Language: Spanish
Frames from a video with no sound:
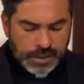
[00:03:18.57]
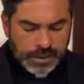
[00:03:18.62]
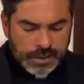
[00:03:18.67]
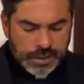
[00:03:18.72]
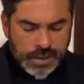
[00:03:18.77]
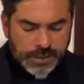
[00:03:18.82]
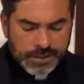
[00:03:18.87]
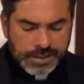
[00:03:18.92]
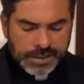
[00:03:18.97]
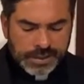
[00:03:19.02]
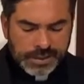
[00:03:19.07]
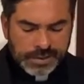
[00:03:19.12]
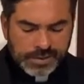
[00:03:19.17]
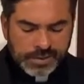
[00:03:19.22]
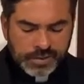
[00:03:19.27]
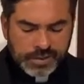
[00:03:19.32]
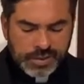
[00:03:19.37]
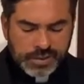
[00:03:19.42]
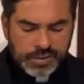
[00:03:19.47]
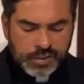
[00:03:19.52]

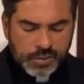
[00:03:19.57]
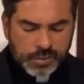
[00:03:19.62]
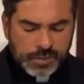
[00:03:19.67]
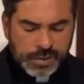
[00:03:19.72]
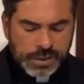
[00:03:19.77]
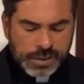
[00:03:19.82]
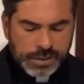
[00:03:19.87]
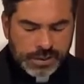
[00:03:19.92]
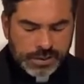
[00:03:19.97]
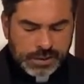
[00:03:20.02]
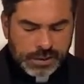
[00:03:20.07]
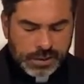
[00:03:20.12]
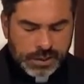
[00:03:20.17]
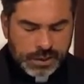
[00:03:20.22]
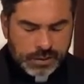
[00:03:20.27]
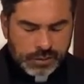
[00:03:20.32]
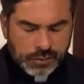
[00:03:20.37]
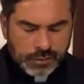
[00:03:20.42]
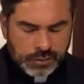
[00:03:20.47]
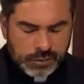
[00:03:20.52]
Lamentación y súplica ante la
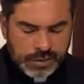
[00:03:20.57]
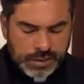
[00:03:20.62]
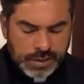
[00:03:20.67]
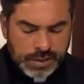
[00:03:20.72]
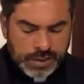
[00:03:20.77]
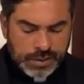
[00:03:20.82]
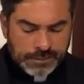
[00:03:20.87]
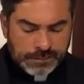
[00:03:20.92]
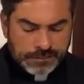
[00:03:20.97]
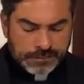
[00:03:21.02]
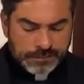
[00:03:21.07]
angustia.